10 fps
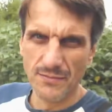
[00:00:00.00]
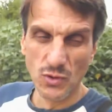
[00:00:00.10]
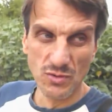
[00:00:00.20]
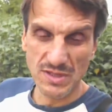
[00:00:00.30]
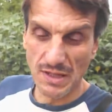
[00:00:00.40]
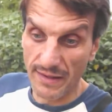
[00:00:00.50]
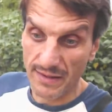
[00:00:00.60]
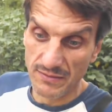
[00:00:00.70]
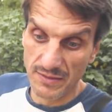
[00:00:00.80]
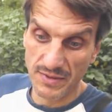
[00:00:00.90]
То есть
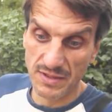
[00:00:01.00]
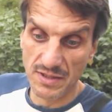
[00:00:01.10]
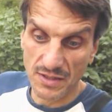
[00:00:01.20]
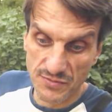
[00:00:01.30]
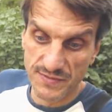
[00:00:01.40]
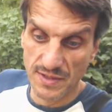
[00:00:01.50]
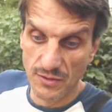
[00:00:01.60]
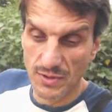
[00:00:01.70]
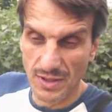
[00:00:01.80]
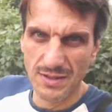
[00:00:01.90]
Харьковом и также всей
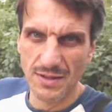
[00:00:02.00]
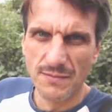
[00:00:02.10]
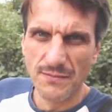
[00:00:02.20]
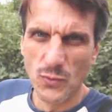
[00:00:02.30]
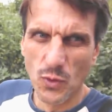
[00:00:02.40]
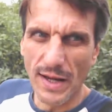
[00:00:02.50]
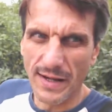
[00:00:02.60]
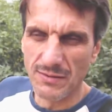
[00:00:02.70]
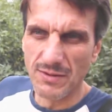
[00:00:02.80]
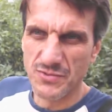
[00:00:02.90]
Украиной, ну
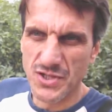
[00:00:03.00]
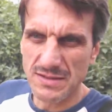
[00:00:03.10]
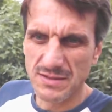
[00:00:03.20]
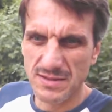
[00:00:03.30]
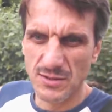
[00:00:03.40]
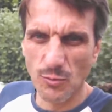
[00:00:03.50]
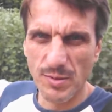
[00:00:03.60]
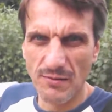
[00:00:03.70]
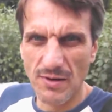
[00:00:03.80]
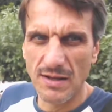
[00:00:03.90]
Харьковом в частности,
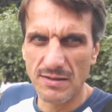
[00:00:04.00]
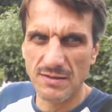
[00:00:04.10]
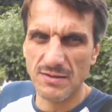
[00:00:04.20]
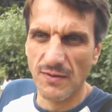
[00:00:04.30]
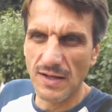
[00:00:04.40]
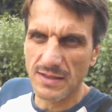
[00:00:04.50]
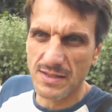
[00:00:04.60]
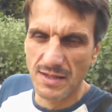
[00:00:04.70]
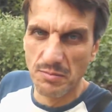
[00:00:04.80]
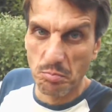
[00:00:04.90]
управляют два
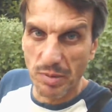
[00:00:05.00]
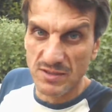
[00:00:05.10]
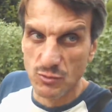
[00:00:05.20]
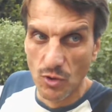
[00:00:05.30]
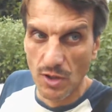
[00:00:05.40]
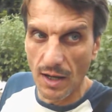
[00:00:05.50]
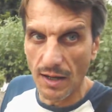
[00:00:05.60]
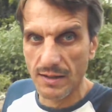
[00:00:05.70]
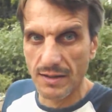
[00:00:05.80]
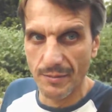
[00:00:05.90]
таких пастуха
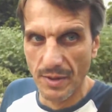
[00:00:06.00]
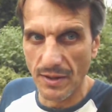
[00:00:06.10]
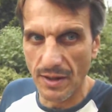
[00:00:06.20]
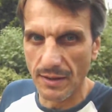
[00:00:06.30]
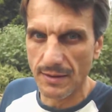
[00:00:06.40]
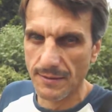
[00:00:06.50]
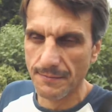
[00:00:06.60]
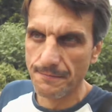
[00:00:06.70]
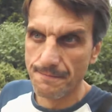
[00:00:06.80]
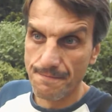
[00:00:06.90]
криминальных.
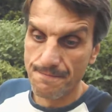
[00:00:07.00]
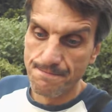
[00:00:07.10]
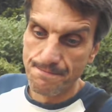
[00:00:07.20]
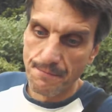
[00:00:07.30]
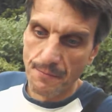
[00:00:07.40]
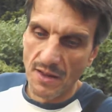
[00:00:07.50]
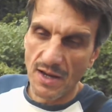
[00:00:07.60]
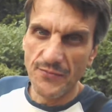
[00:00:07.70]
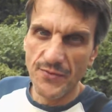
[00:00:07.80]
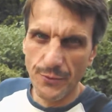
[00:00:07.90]

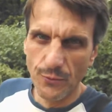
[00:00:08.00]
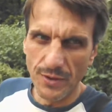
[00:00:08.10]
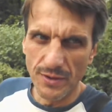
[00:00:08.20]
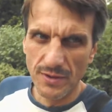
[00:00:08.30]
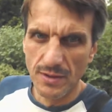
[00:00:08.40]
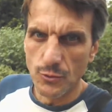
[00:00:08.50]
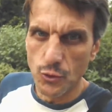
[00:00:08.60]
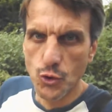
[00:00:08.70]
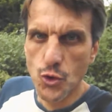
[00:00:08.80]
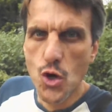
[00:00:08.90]
Аферюги.
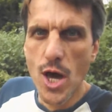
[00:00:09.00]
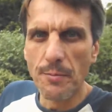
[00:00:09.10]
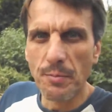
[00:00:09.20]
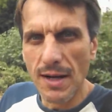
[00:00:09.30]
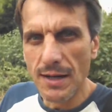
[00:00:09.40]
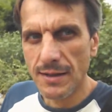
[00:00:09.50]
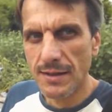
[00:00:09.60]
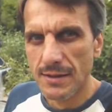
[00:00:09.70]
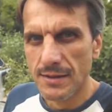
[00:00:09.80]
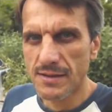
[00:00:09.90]
Гепа
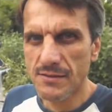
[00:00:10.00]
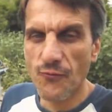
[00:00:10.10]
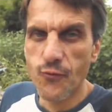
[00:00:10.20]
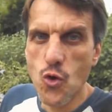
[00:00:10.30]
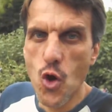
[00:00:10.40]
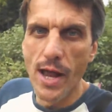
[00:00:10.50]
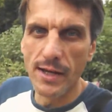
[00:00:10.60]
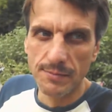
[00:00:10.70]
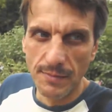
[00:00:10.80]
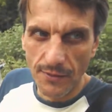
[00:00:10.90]
и
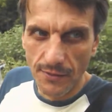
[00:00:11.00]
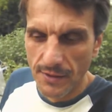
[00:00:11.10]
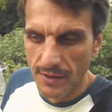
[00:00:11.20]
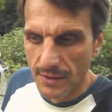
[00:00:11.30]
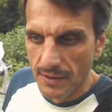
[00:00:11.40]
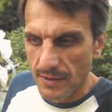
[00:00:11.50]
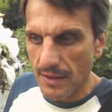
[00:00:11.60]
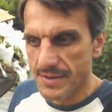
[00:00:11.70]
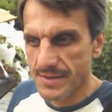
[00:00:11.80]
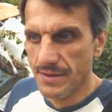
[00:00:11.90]
Фельдман.
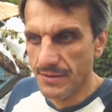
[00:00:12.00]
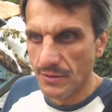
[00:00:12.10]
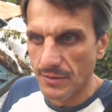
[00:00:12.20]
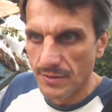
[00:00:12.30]
Один